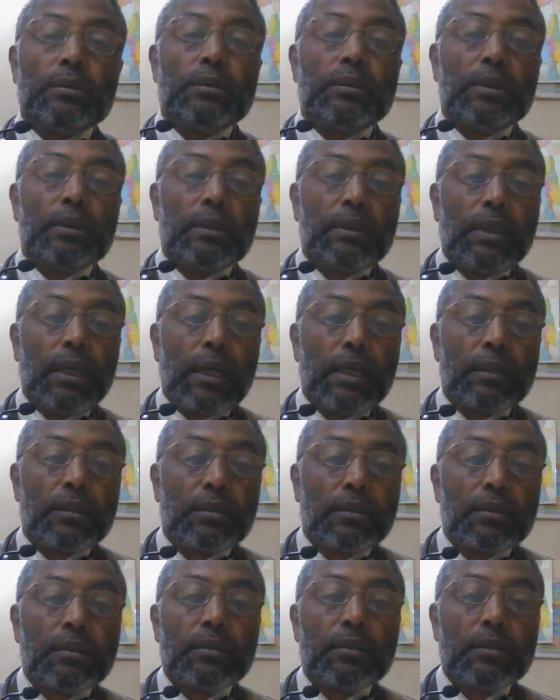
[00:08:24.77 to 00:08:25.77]
যে দান
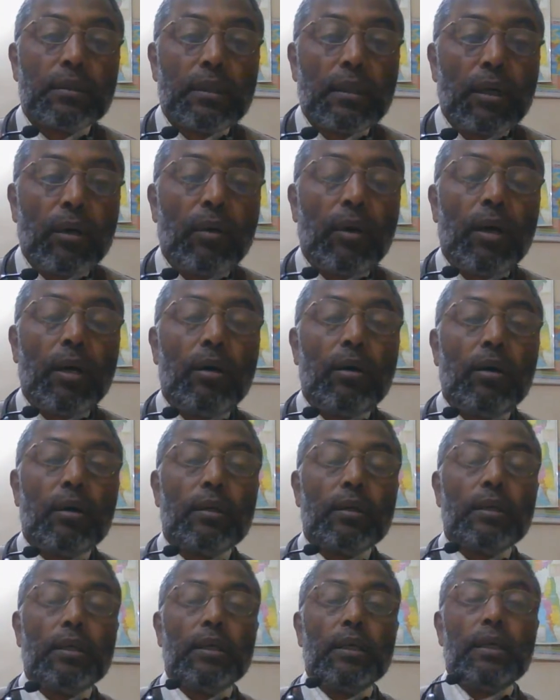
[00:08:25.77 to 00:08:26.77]
দেওয়া
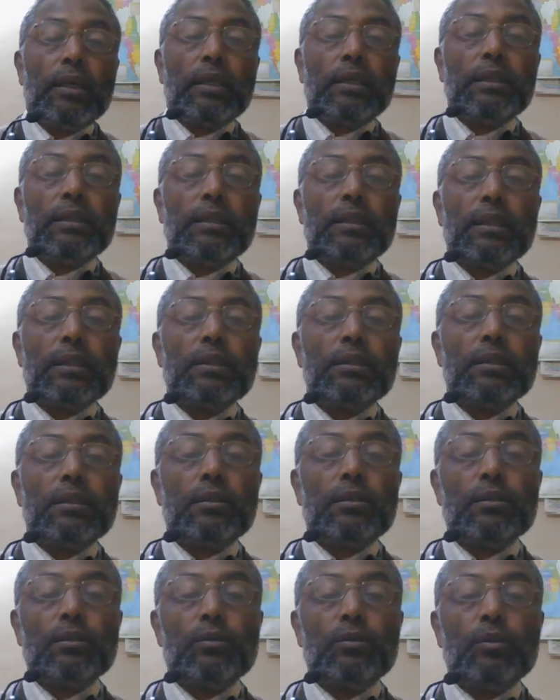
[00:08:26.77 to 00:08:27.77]
হয়
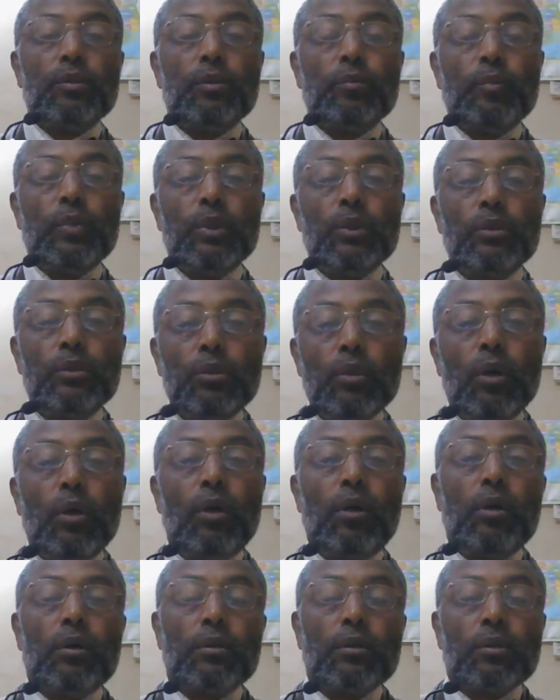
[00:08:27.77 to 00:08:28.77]
ইত্যাদিতে যদি বিঘ্ন
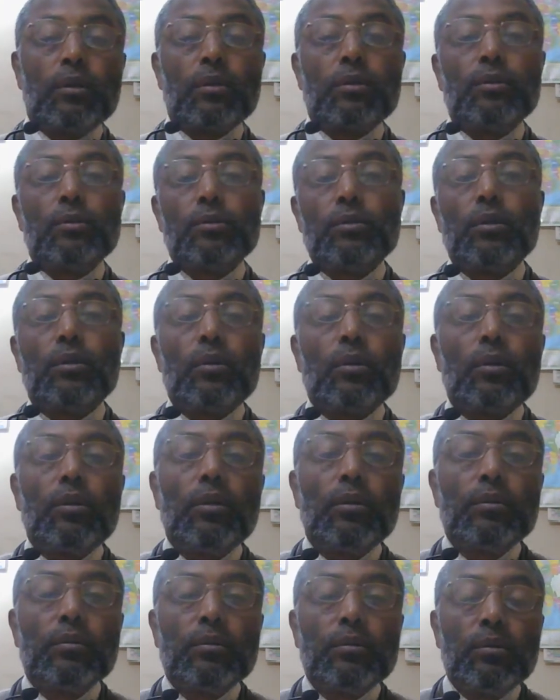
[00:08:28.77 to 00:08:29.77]
হয় তখন
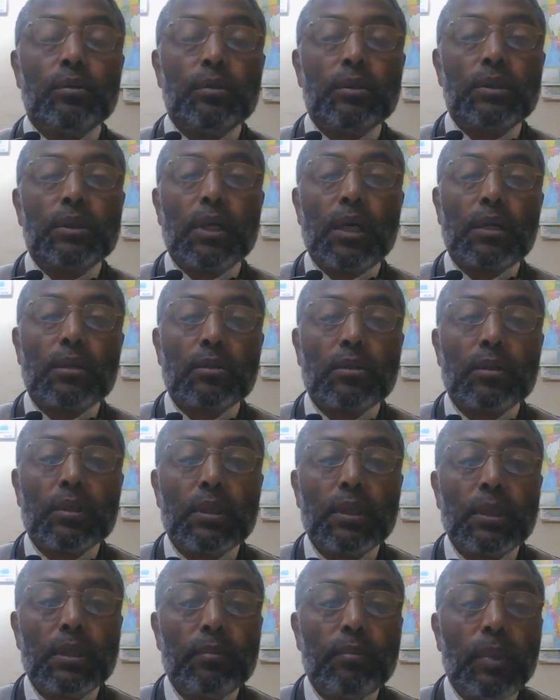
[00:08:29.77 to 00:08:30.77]
জনগণ ওই
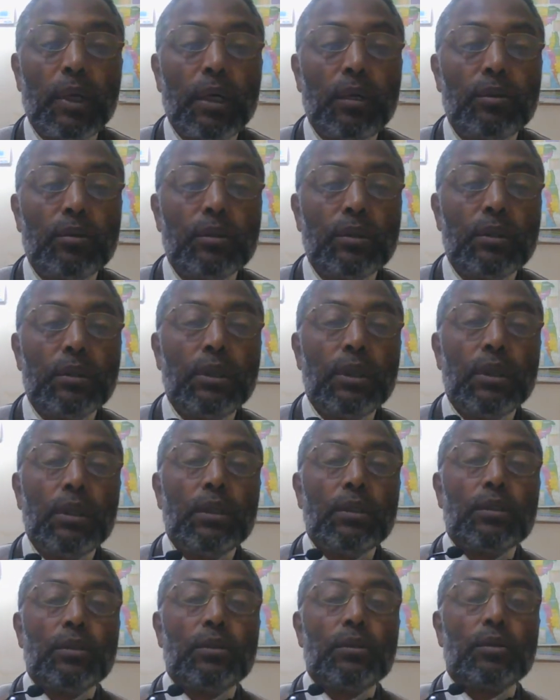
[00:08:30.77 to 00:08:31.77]
শাসকের বা ওই
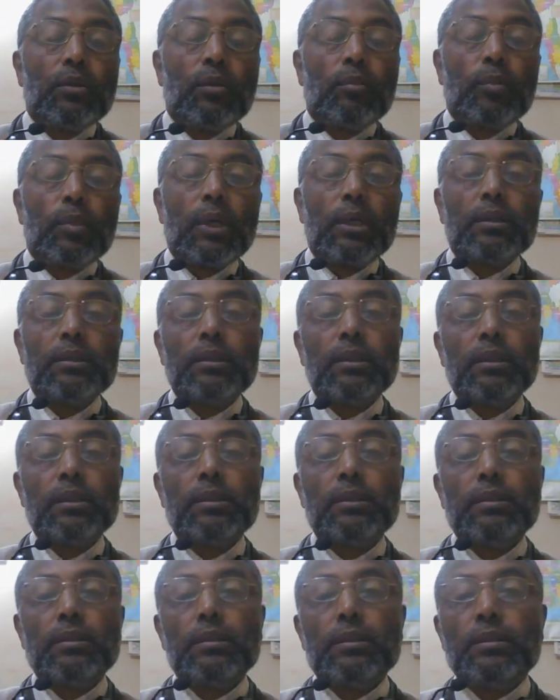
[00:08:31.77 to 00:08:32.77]
সম্রাটদের
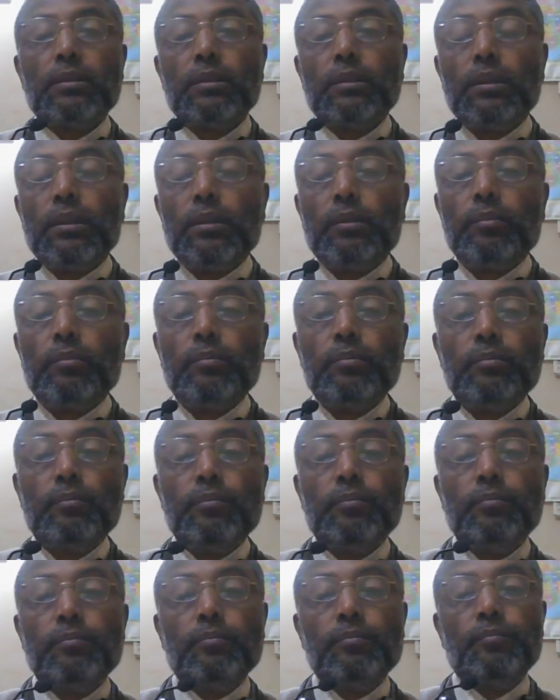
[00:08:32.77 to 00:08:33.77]
যে
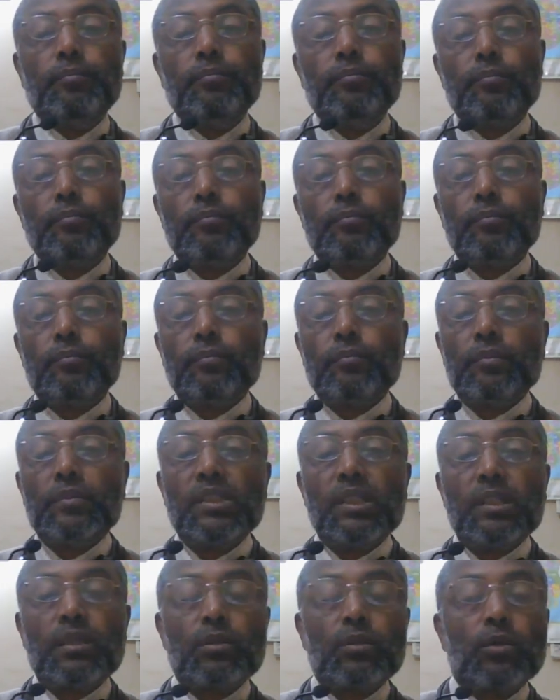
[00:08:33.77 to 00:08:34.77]

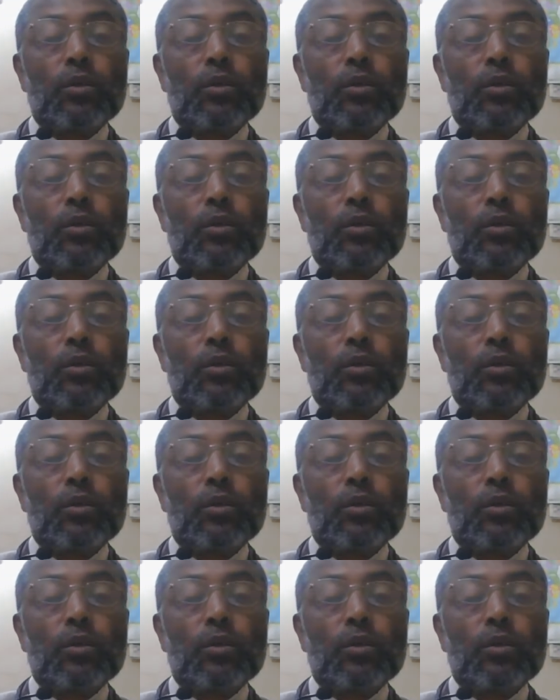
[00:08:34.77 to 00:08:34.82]
যে